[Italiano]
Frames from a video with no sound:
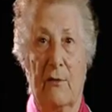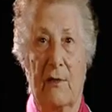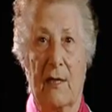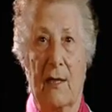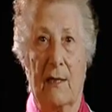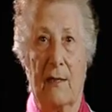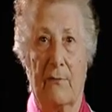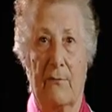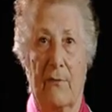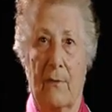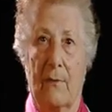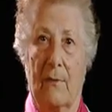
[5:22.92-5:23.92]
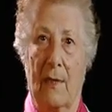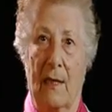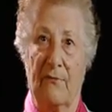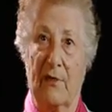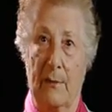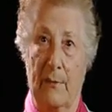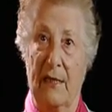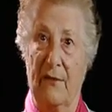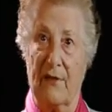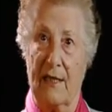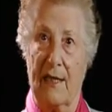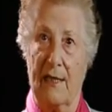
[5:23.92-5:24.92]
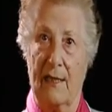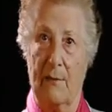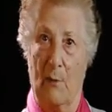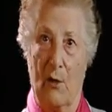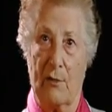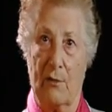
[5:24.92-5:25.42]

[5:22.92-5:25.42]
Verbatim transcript: marito era al Fatimene Fratelli